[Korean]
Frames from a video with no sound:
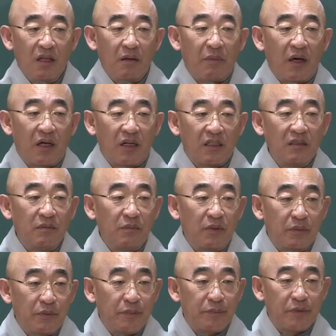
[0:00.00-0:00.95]
바른
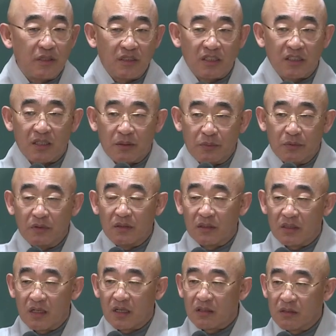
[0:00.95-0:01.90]
법을 펼치다
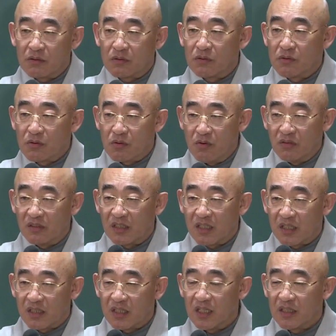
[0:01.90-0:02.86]
보니까 결국
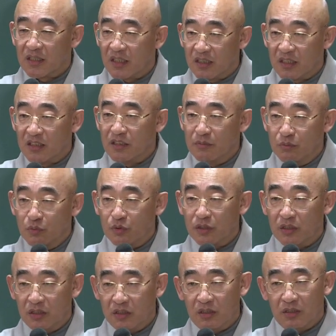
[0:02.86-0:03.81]
공자가 대단한
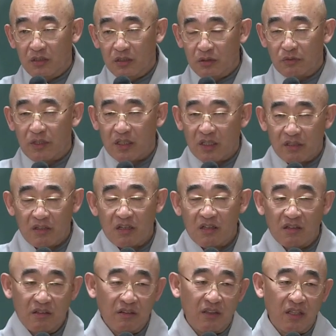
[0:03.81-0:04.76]
인물이 예, 되게 된
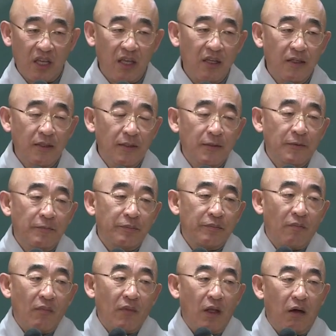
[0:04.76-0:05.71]
건데
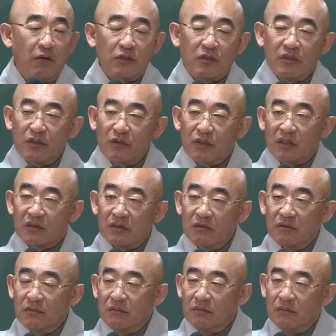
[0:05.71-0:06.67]
어, 어떻게 됐든
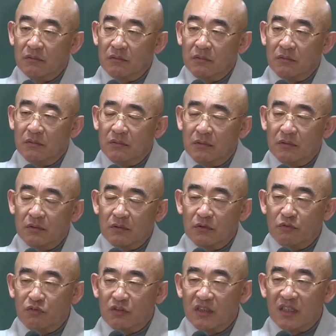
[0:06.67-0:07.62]
음,
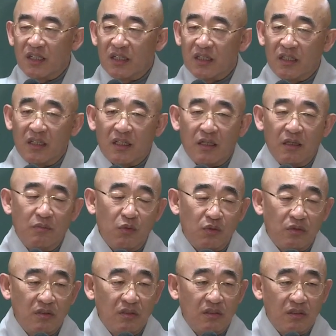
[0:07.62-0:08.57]
우리나라의
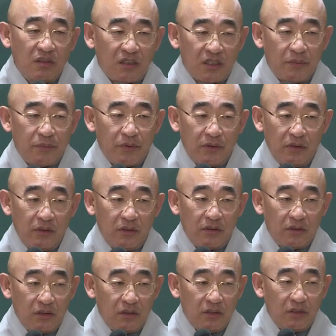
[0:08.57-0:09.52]
모든
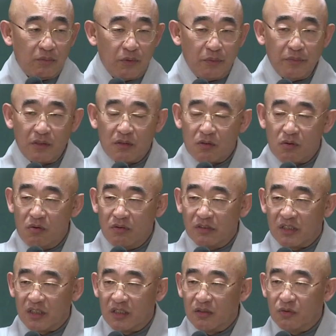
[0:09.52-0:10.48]
재벌들이 보면은
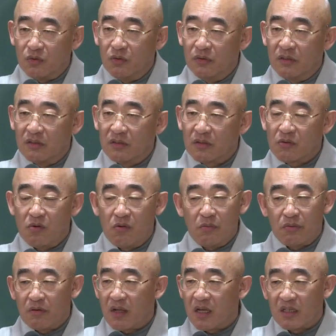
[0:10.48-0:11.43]
공자의 논어를
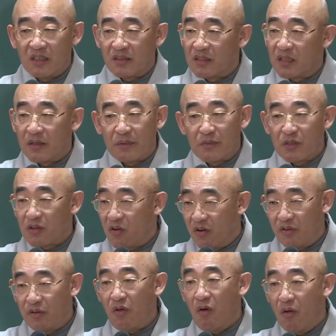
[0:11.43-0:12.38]
공부를 안 한 사람이
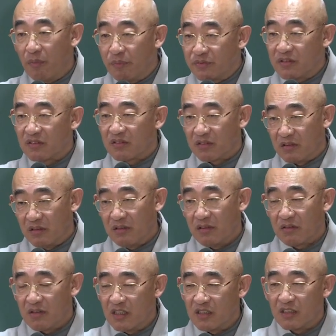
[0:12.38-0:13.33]
거의
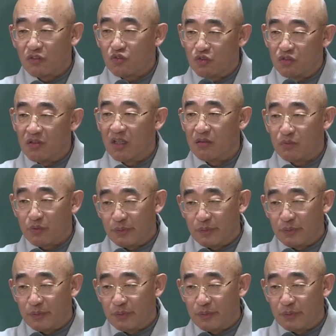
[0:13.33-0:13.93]
없어요. 굉장히 중요한